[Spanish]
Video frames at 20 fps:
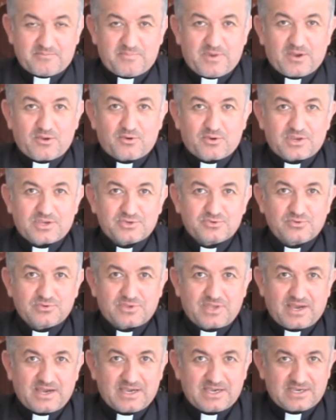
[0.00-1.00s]
Pero
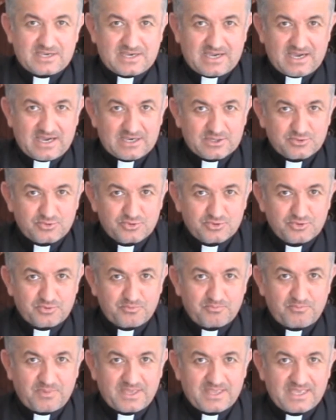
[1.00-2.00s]
resulta que, Jesús
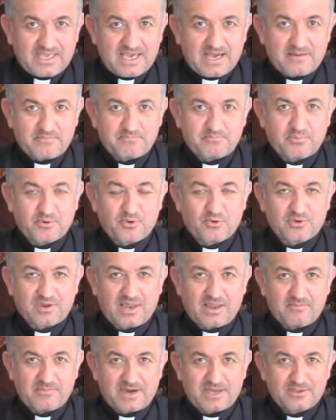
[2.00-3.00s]
venía
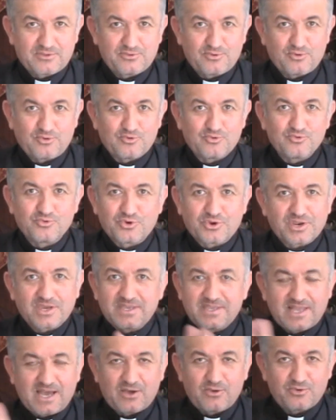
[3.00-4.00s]
proclamando un
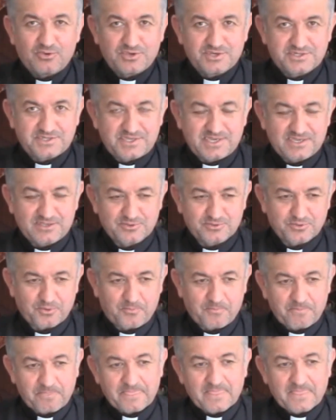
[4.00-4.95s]
reinado distinto.